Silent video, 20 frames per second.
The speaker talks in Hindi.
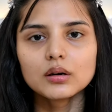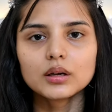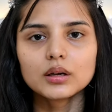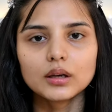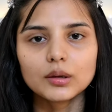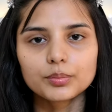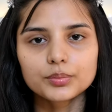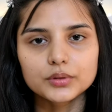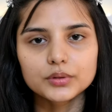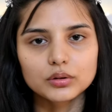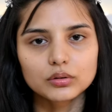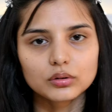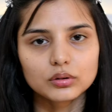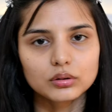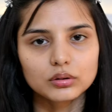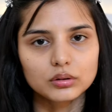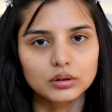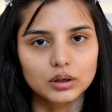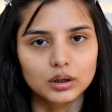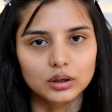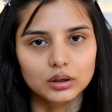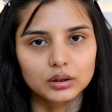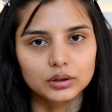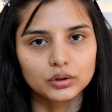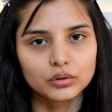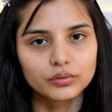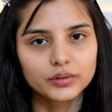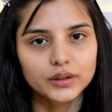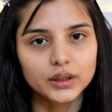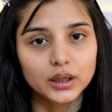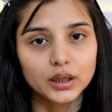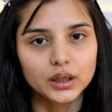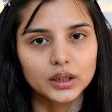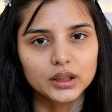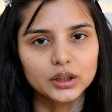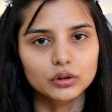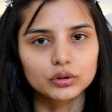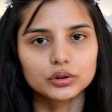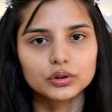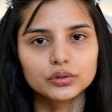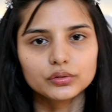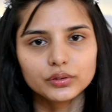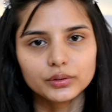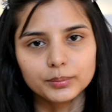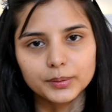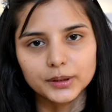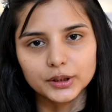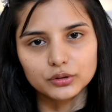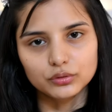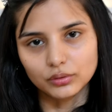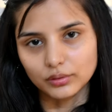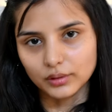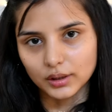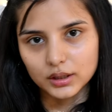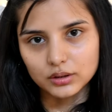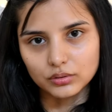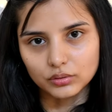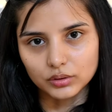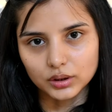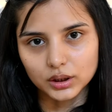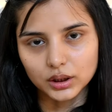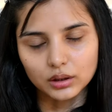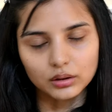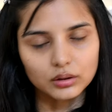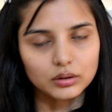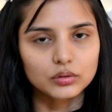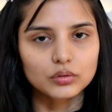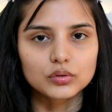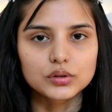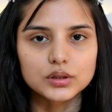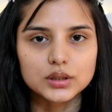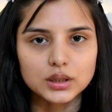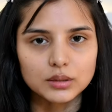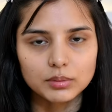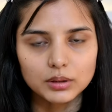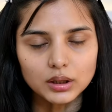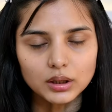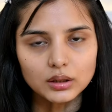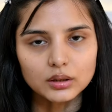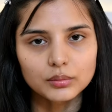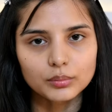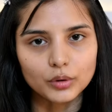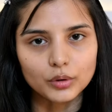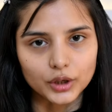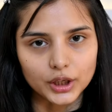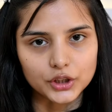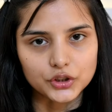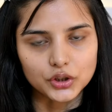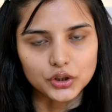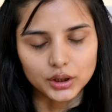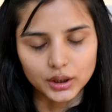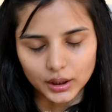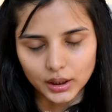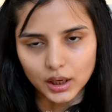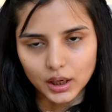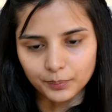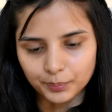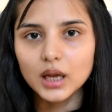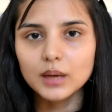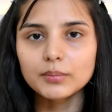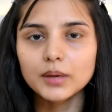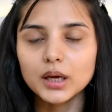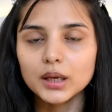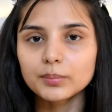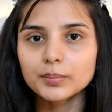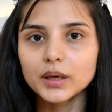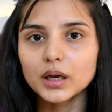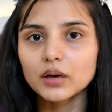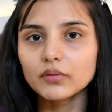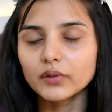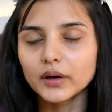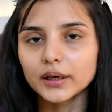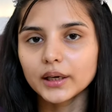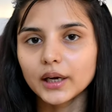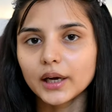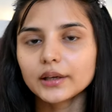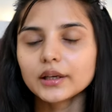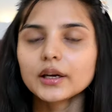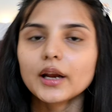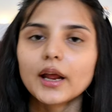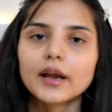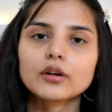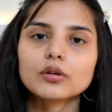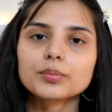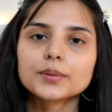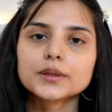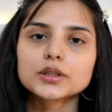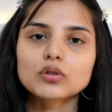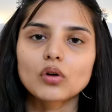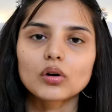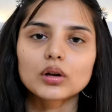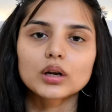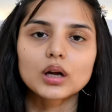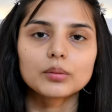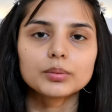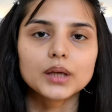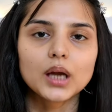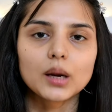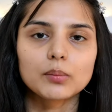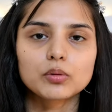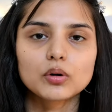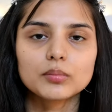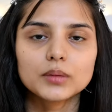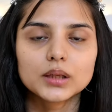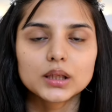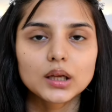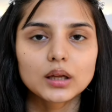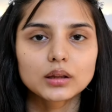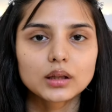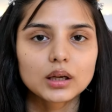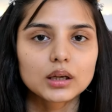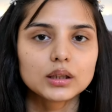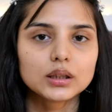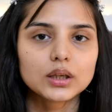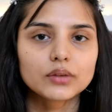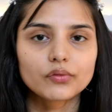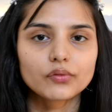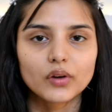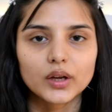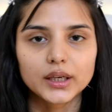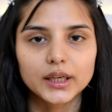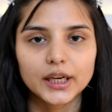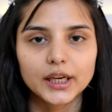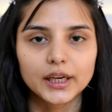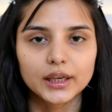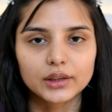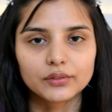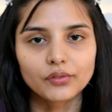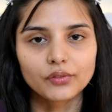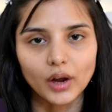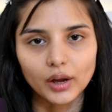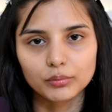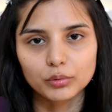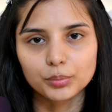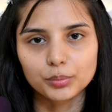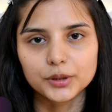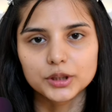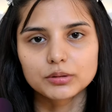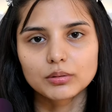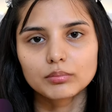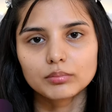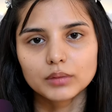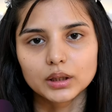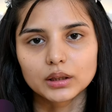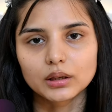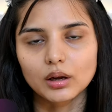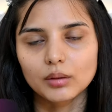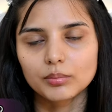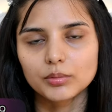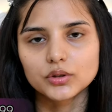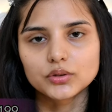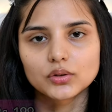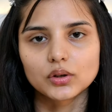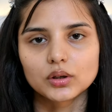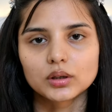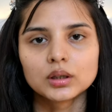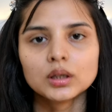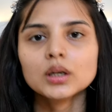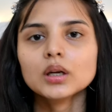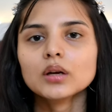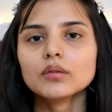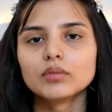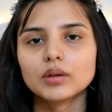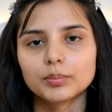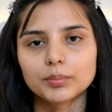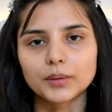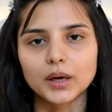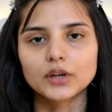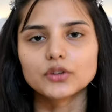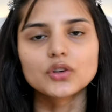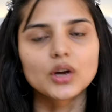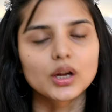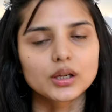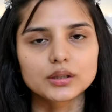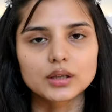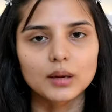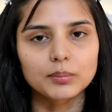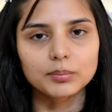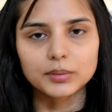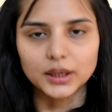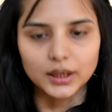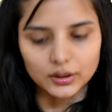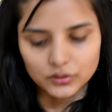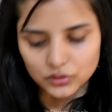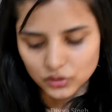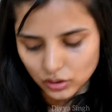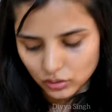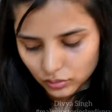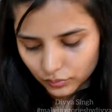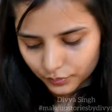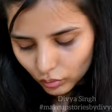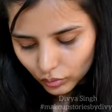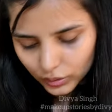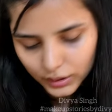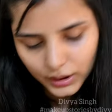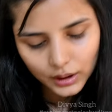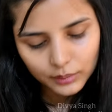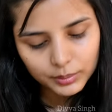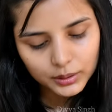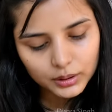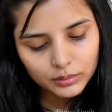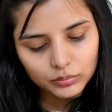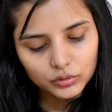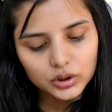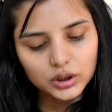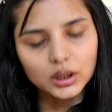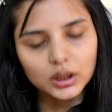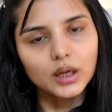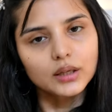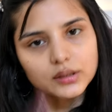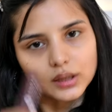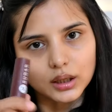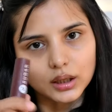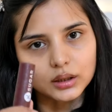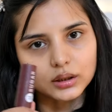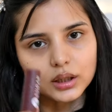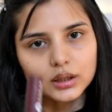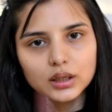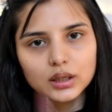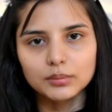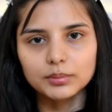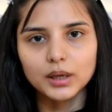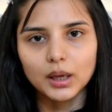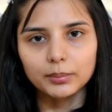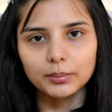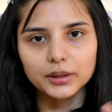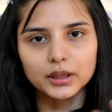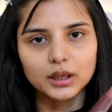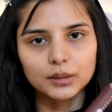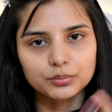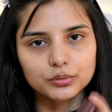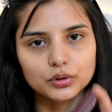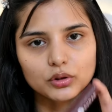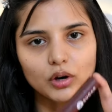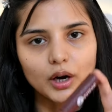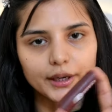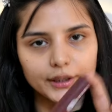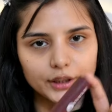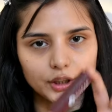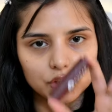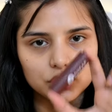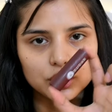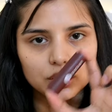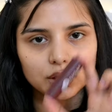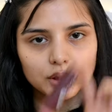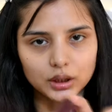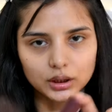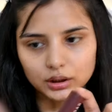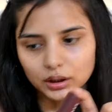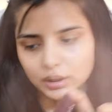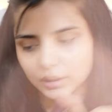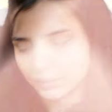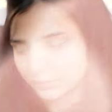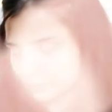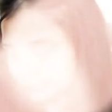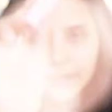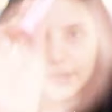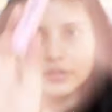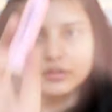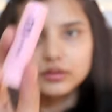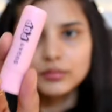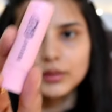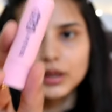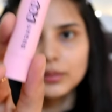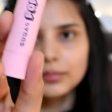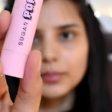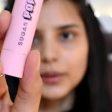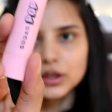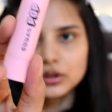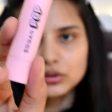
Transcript: लिप्स को यू वी ए और यू वी बी जो तेज़ होती हैं उनसे भी प्रोटेक्शन देगा एम आर पी है वन नाइन्टी नाइन रुपीज़ और अभी आपको मिल जाता है ये वन एटी फाइव रुपीज़ में मिंत्रा अमेजोन फ्लिपकार्ट जहाँ से आप लेना चाहो तो ये भी मुझे अच्छा लगता है ये भी आपके लिप्स को हाइड्रेशन देता है नेक्स्ट मेरे पास